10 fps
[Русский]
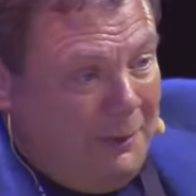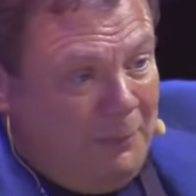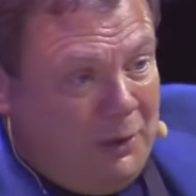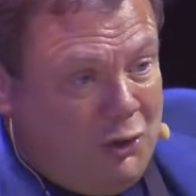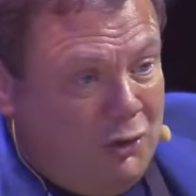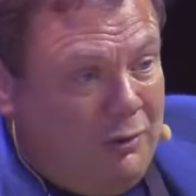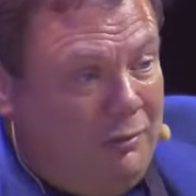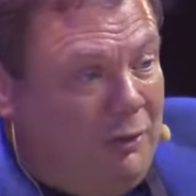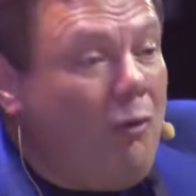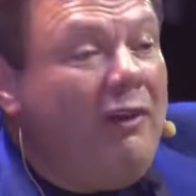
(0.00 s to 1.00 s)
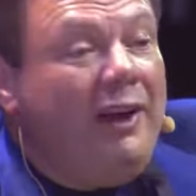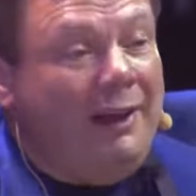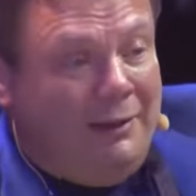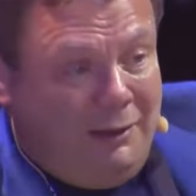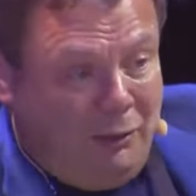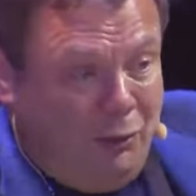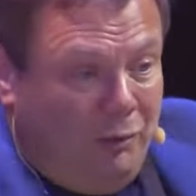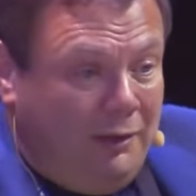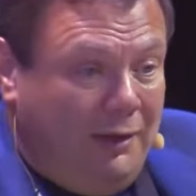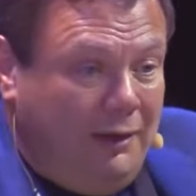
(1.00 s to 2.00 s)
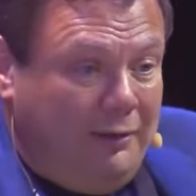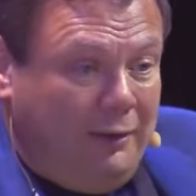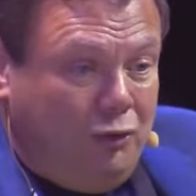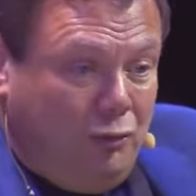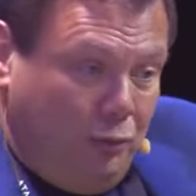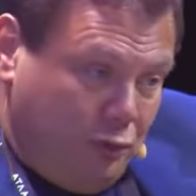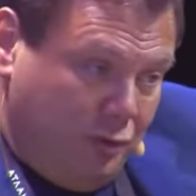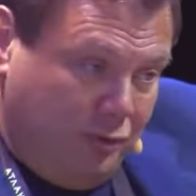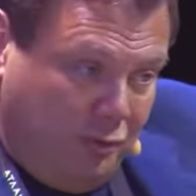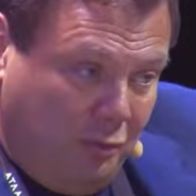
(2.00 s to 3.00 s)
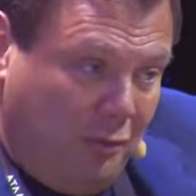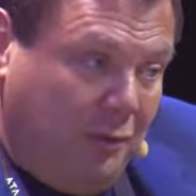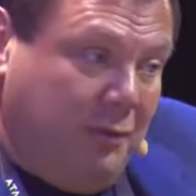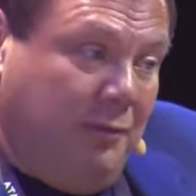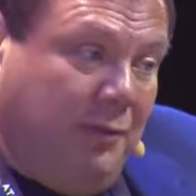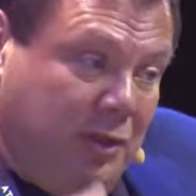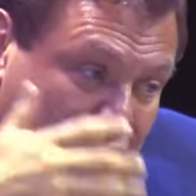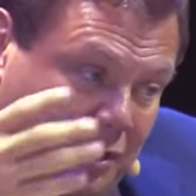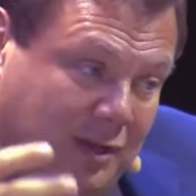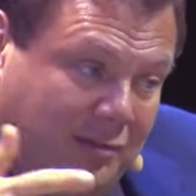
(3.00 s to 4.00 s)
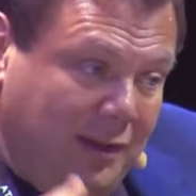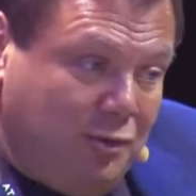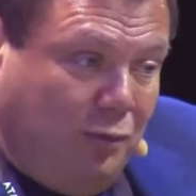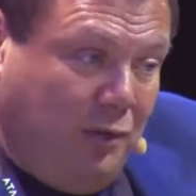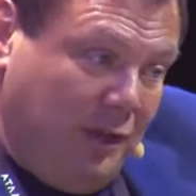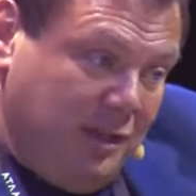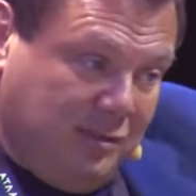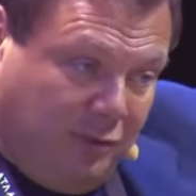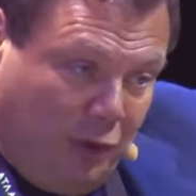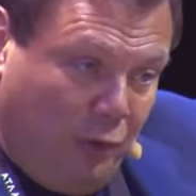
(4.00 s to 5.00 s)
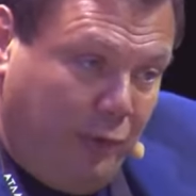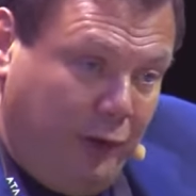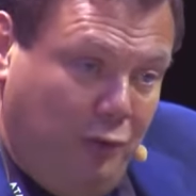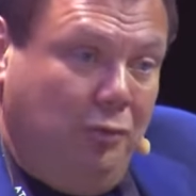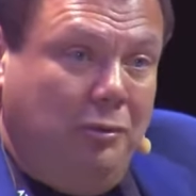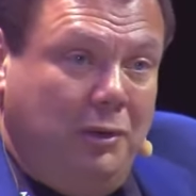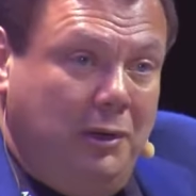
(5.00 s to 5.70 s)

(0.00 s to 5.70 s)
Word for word: значит, второго ряда такого, да, так сказать, что лучше всего вот в отношениях с властью находиться во втором ряду.